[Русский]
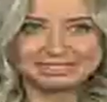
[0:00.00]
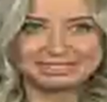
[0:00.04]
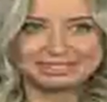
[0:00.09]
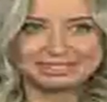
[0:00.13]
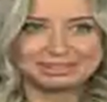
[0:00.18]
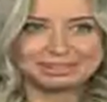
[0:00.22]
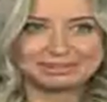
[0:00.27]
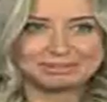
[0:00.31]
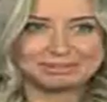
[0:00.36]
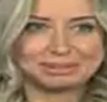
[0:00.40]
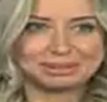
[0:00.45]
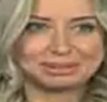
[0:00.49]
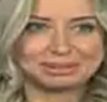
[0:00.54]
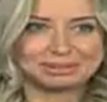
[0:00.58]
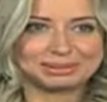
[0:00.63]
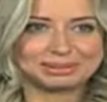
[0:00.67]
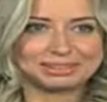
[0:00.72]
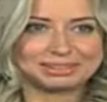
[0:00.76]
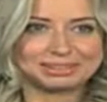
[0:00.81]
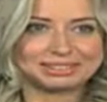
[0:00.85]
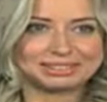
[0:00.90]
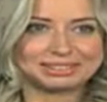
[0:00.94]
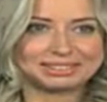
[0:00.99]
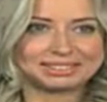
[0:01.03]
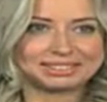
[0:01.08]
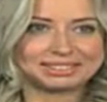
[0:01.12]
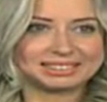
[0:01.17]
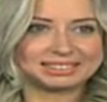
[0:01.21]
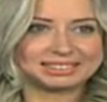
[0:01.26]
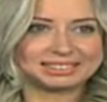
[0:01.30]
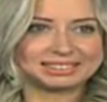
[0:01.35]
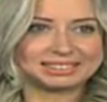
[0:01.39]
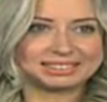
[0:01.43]
Что то не хочет?
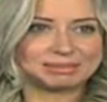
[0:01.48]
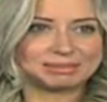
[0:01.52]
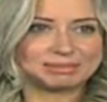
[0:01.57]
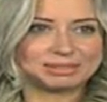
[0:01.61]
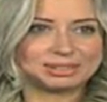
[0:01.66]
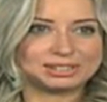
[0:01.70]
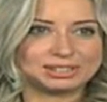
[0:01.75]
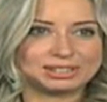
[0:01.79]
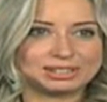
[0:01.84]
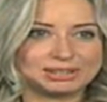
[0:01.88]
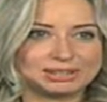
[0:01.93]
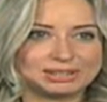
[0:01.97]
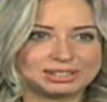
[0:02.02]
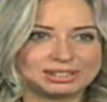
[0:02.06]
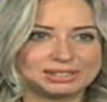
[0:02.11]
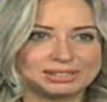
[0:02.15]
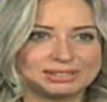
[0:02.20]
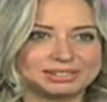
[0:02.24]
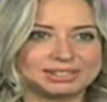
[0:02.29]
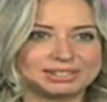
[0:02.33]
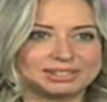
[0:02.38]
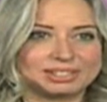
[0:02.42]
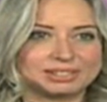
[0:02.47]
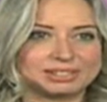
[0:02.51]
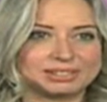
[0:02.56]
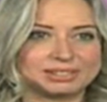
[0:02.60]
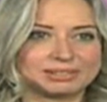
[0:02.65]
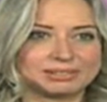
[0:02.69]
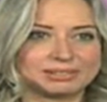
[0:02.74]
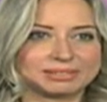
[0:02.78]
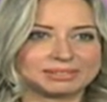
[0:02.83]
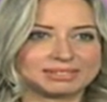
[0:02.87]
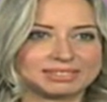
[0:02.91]
сейчас не кусанется шею.